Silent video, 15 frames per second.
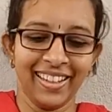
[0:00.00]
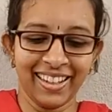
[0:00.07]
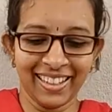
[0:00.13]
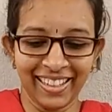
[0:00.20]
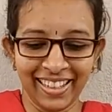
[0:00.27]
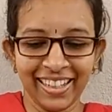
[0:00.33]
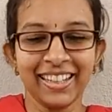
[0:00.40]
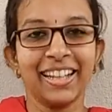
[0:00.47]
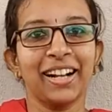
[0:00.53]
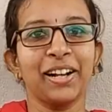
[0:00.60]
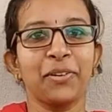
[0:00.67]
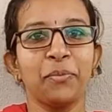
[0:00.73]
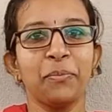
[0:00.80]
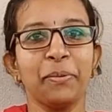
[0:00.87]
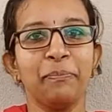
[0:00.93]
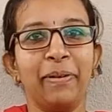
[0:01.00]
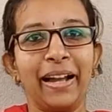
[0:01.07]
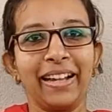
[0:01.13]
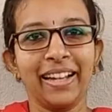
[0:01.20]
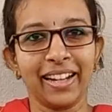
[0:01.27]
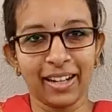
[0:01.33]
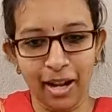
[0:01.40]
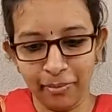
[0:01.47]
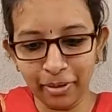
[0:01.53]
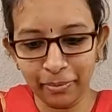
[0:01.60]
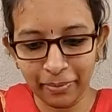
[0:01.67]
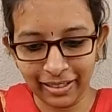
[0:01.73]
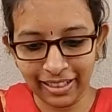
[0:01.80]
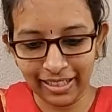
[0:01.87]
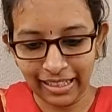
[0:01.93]
ஏங்க நீங்க தாங்க ரொம்ப பயங்கர காமெடி
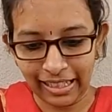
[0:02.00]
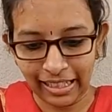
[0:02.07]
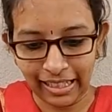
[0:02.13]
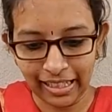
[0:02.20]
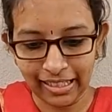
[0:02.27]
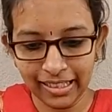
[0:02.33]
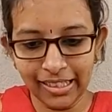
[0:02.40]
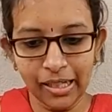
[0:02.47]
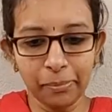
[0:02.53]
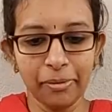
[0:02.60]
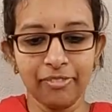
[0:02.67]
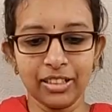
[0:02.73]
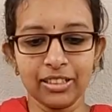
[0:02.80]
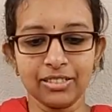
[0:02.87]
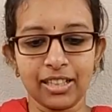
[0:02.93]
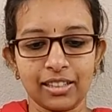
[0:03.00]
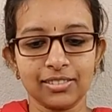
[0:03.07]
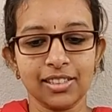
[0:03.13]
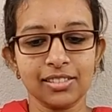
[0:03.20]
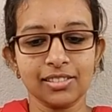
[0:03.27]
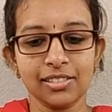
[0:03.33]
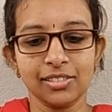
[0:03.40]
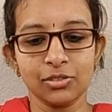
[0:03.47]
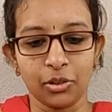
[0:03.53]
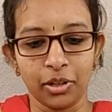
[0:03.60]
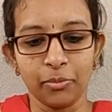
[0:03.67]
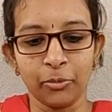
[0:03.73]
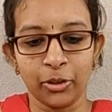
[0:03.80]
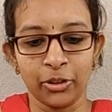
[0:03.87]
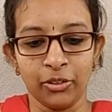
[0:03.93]
பண்ணிட்டு இருக்கீங்க இது எப்படி வந்து சக்சஸ்
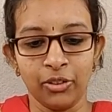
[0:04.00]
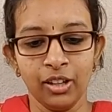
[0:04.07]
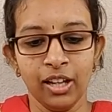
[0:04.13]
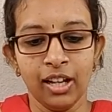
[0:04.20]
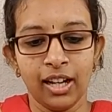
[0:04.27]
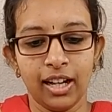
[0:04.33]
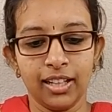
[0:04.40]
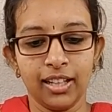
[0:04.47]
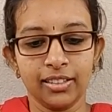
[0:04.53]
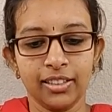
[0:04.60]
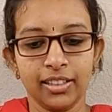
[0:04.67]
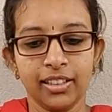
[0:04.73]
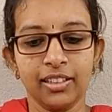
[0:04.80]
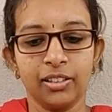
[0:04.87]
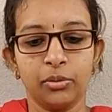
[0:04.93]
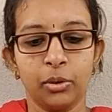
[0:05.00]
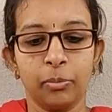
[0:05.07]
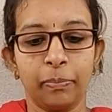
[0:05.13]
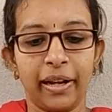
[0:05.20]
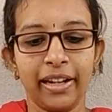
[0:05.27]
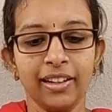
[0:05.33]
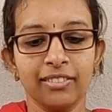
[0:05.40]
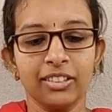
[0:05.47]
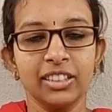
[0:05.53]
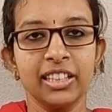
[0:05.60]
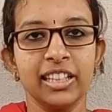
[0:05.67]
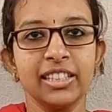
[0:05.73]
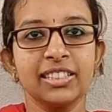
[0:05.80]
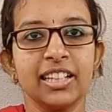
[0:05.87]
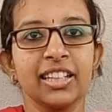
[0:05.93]
சொல்ல முடியும் அதாவது ஒரு பையனை வந்து
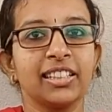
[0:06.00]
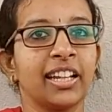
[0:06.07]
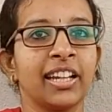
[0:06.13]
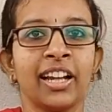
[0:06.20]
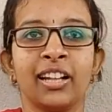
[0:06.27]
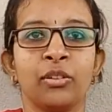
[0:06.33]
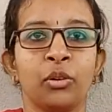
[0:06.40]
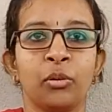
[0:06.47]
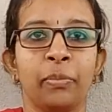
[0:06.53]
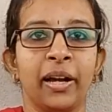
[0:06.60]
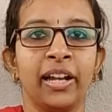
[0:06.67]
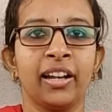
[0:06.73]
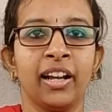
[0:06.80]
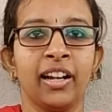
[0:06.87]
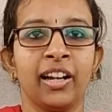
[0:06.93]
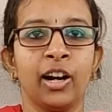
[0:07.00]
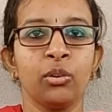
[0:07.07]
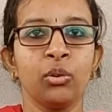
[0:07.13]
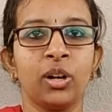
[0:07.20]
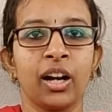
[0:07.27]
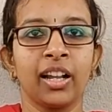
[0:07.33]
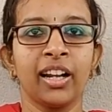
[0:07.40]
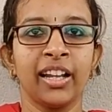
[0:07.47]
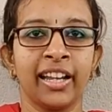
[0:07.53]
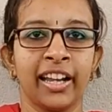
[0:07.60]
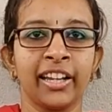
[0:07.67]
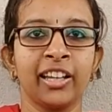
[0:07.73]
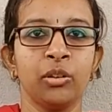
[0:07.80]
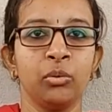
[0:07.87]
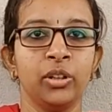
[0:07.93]
நீச்சலே தெரியாத ஒரு பையனை நடு கடலை
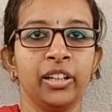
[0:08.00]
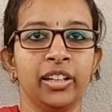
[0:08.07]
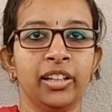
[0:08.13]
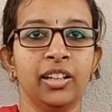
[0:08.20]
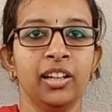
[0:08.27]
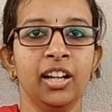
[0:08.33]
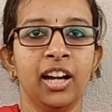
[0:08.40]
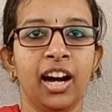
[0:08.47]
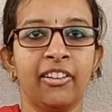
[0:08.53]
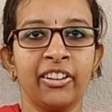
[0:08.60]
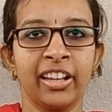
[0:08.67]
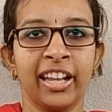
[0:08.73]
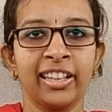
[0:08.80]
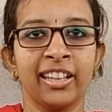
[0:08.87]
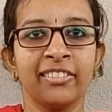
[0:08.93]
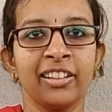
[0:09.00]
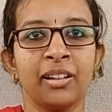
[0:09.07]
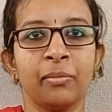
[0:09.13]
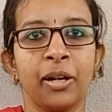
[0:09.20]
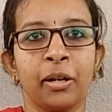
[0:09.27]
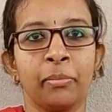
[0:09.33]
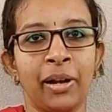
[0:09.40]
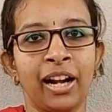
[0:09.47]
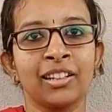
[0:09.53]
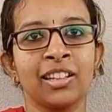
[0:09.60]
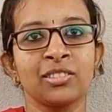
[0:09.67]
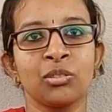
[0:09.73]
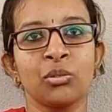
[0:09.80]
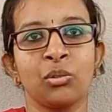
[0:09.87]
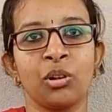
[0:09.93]
இறக்கி விட்டுது அவனுக்கு எந்த விதமான
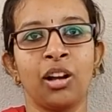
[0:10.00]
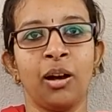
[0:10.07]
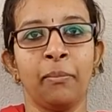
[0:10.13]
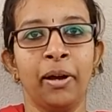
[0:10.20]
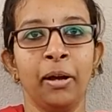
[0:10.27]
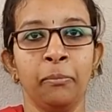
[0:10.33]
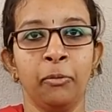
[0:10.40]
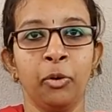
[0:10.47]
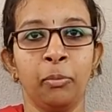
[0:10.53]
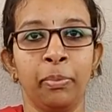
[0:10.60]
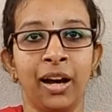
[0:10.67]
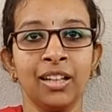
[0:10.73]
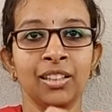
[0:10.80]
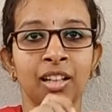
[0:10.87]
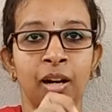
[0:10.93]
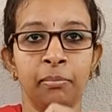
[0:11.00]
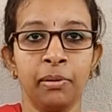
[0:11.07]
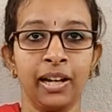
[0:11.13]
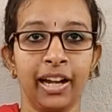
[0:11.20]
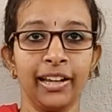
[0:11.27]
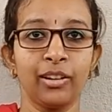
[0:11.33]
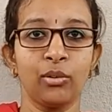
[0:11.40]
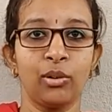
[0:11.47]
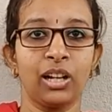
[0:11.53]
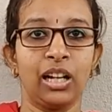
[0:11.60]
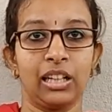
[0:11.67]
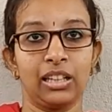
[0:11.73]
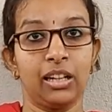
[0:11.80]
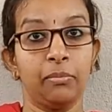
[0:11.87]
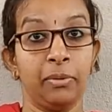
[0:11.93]
பிராக்டிஸும் கொடுக்காம ஒரு பாதுகாப்பு கயிறு கூட
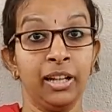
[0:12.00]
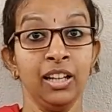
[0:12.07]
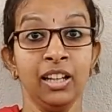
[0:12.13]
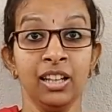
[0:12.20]
கட்டாம